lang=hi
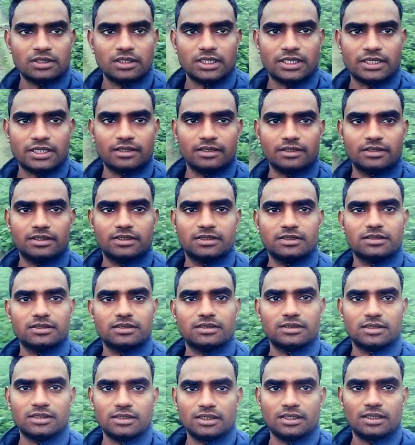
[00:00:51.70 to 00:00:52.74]
लेकिन
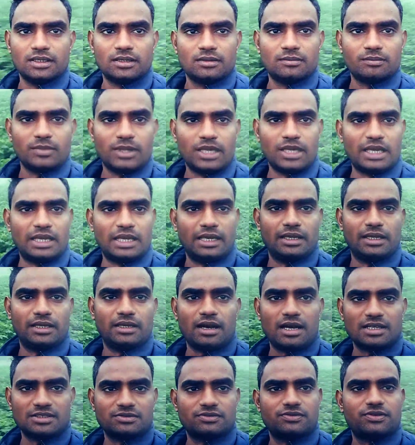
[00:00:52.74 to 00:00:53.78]
मैं
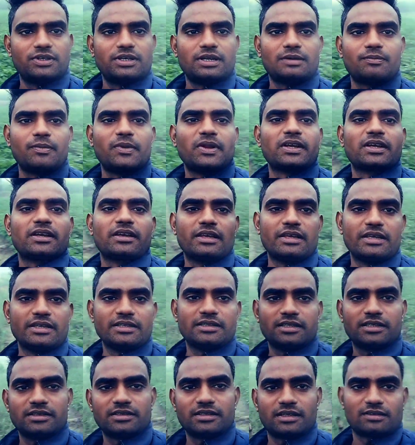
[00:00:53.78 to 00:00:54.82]
आज फिर अपने
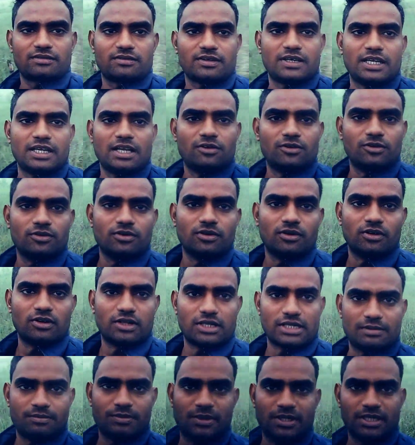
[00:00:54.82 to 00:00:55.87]
खेत की तरफ आया हूँ
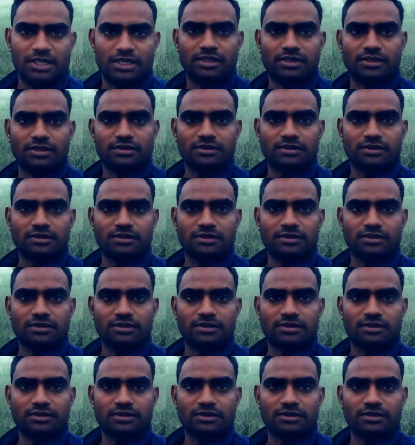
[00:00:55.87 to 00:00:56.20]
और यहाँ पे